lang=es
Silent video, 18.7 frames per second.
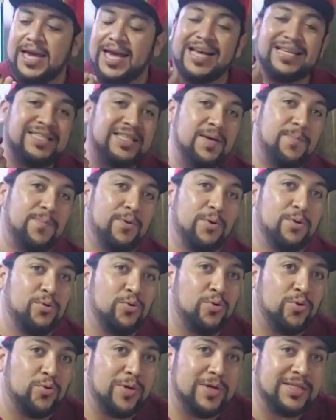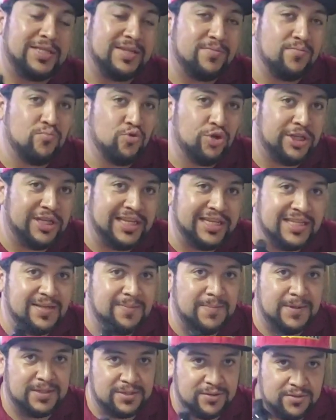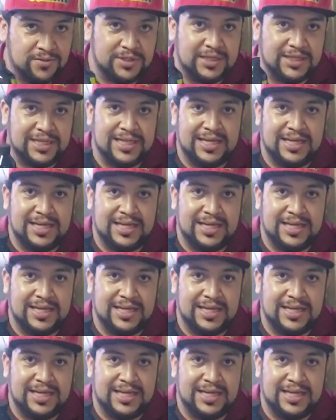Este producto hace muchísimas cosas